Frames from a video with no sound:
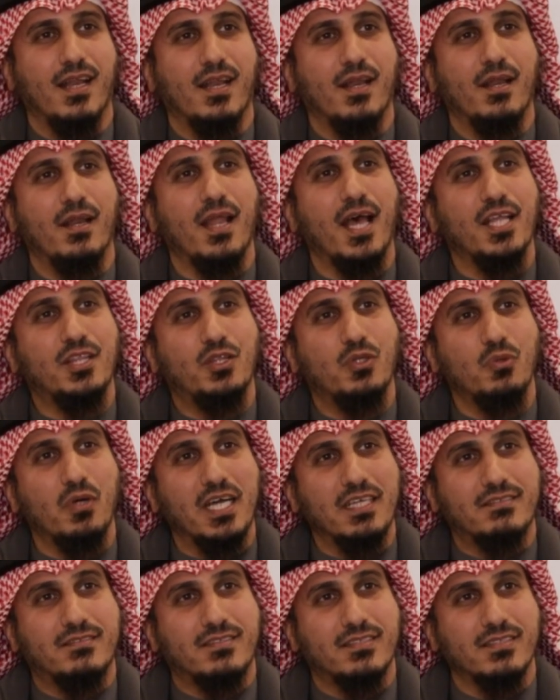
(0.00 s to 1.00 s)

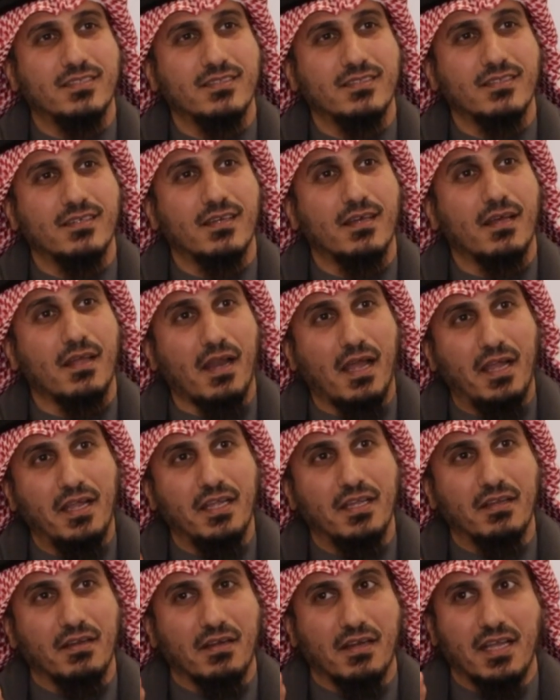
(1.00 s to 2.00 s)
ندوة
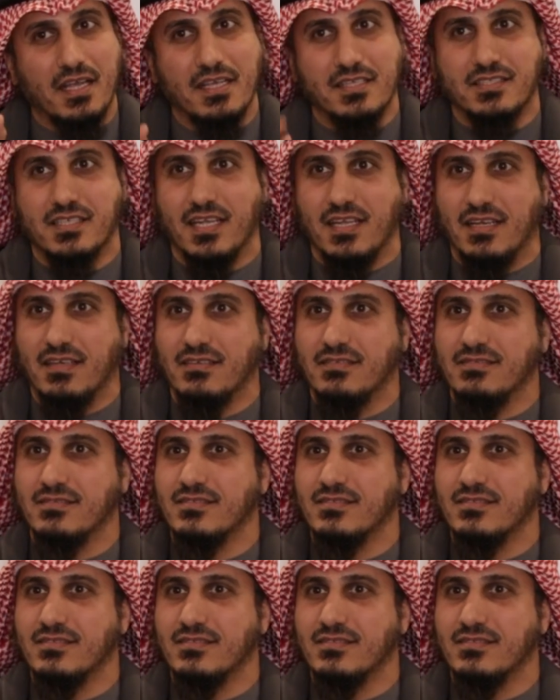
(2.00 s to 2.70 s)
رحيل الرئيسي